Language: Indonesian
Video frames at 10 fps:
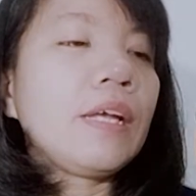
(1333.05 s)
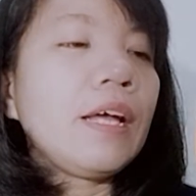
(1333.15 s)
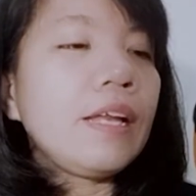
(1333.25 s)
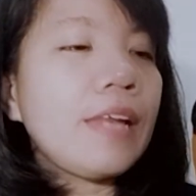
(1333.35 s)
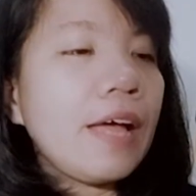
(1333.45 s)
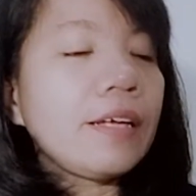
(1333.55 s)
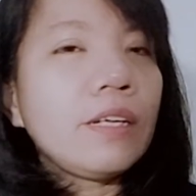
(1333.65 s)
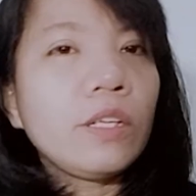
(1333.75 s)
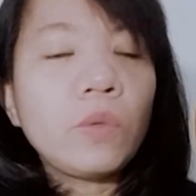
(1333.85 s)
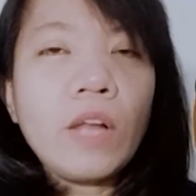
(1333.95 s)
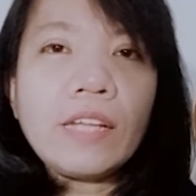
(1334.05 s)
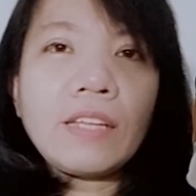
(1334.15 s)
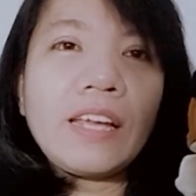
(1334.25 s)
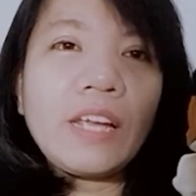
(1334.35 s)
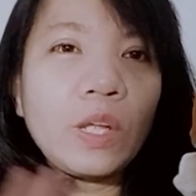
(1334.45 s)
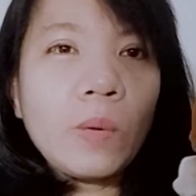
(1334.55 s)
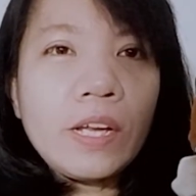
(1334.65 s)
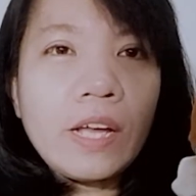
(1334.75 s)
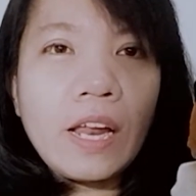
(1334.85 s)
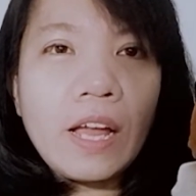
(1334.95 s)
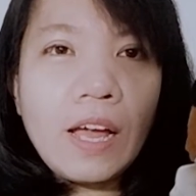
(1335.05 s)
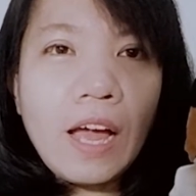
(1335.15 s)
Nah, itulah yang terakhir itu adalah